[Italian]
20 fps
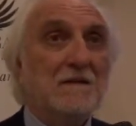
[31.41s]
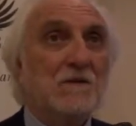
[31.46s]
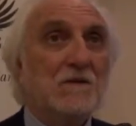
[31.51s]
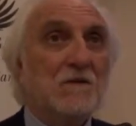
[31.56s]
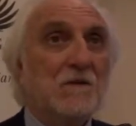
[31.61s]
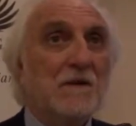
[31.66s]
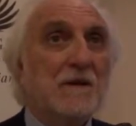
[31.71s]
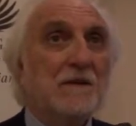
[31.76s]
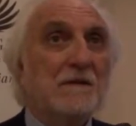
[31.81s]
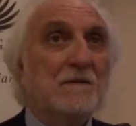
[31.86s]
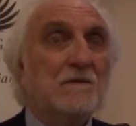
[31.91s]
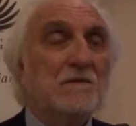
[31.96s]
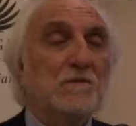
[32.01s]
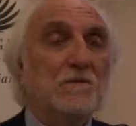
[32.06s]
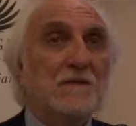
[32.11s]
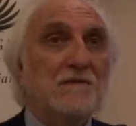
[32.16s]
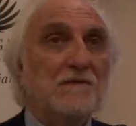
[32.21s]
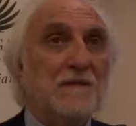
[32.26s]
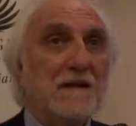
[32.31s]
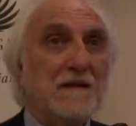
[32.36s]
cioè di
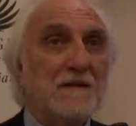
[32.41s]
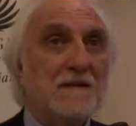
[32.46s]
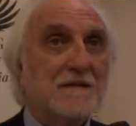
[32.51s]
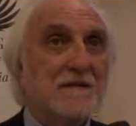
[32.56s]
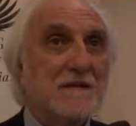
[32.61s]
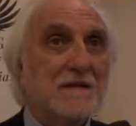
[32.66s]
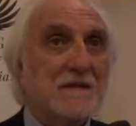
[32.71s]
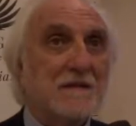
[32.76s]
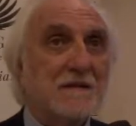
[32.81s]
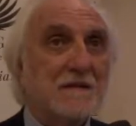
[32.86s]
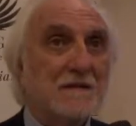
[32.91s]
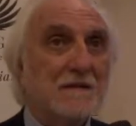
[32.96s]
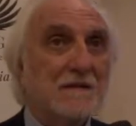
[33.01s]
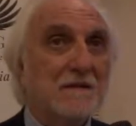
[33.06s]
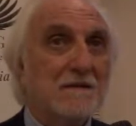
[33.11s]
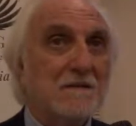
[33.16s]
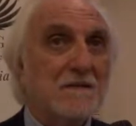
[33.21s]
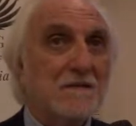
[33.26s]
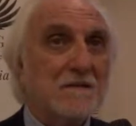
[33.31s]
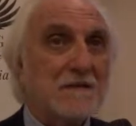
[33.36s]
una fase
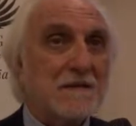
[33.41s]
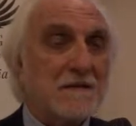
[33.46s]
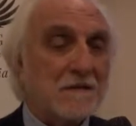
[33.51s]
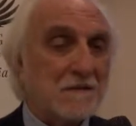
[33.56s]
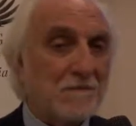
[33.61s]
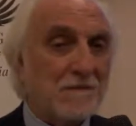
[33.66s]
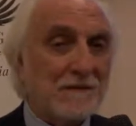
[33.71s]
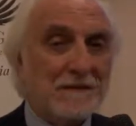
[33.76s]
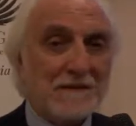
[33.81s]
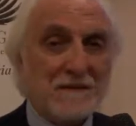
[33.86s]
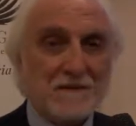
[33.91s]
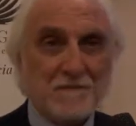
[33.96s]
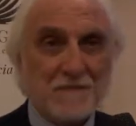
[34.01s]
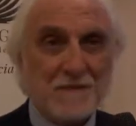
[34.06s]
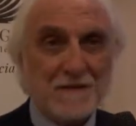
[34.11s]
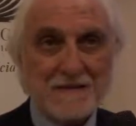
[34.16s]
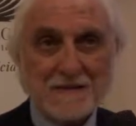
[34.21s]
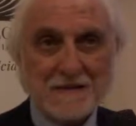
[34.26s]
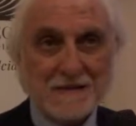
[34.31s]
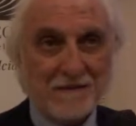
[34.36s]
eh, sostanzialmente
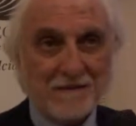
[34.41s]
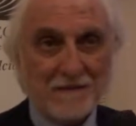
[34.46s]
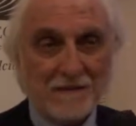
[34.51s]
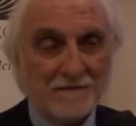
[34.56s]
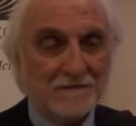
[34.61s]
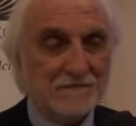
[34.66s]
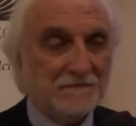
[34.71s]
espansiva,